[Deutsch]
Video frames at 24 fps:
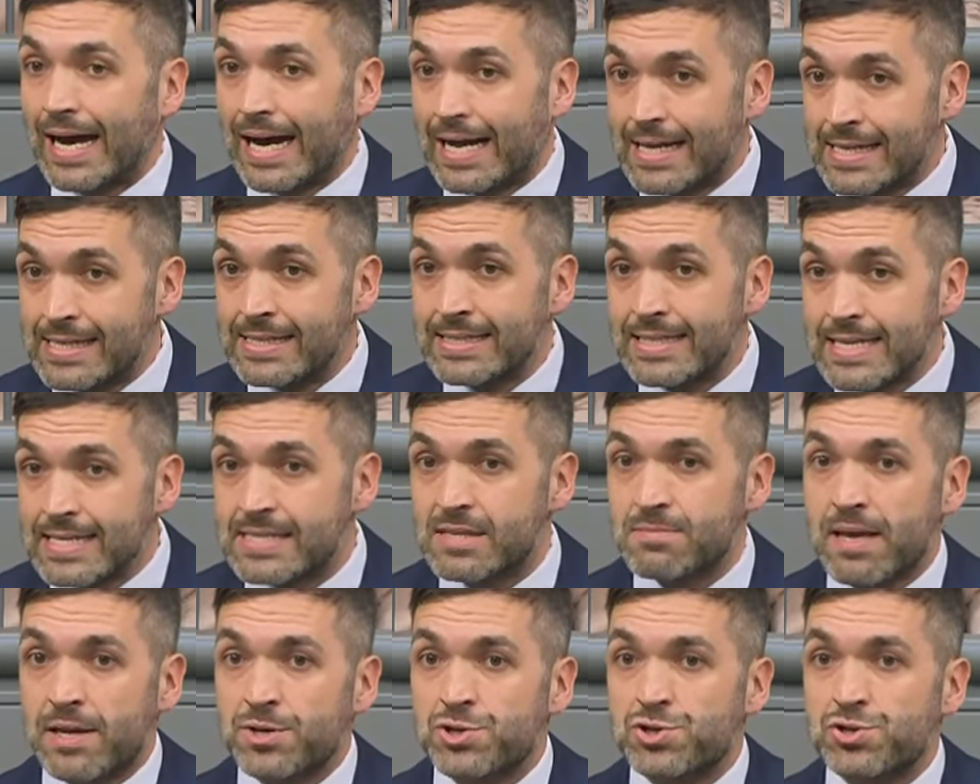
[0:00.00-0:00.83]
All
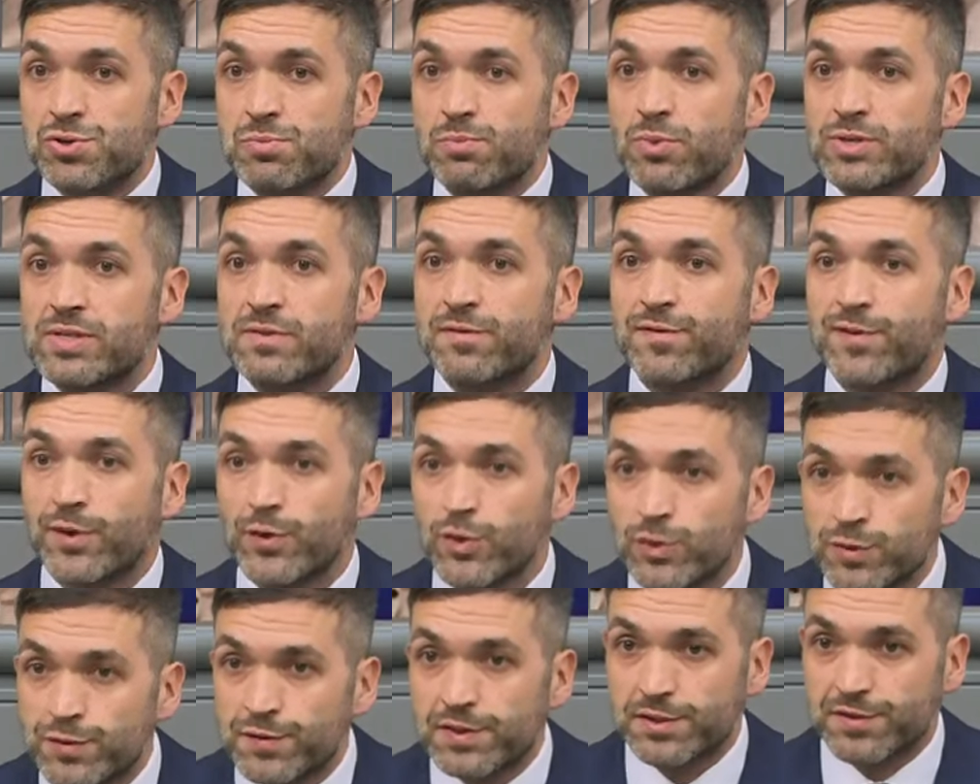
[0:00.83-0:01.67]
diese Menschen müssen
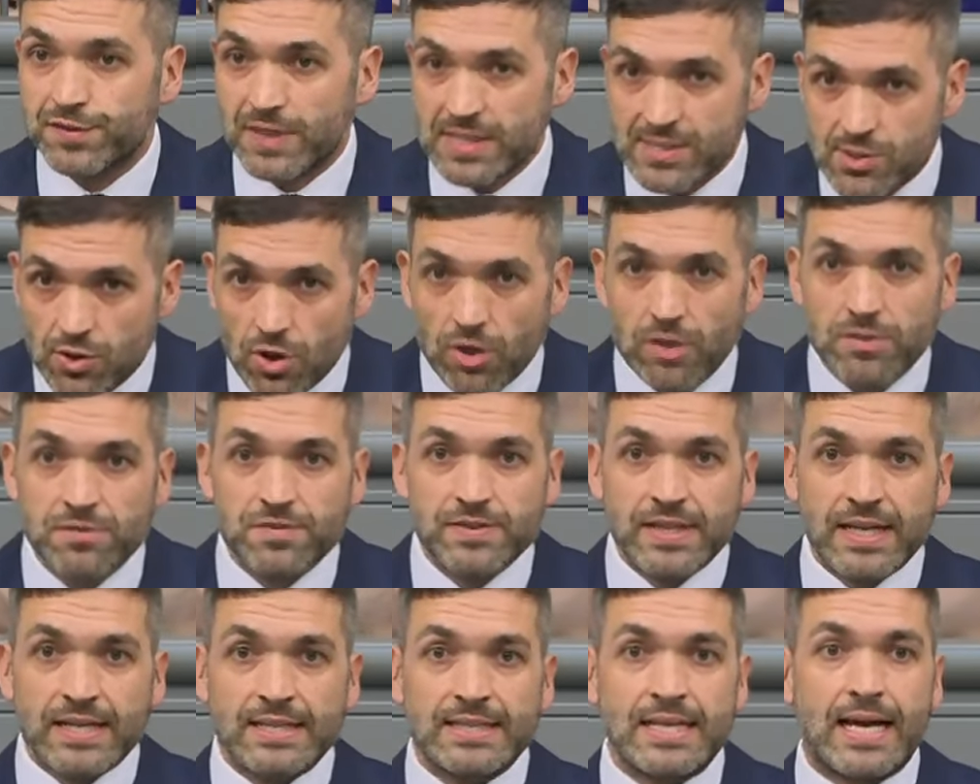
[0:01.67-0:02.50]
vernünftig versorgt
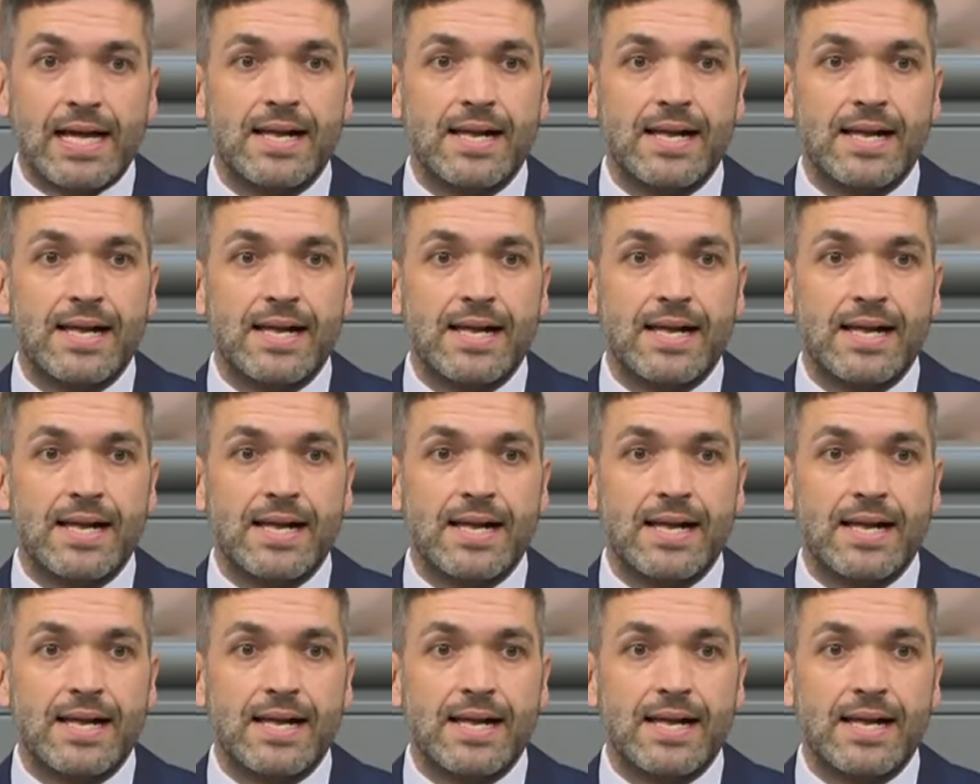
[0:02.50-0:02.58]
werden,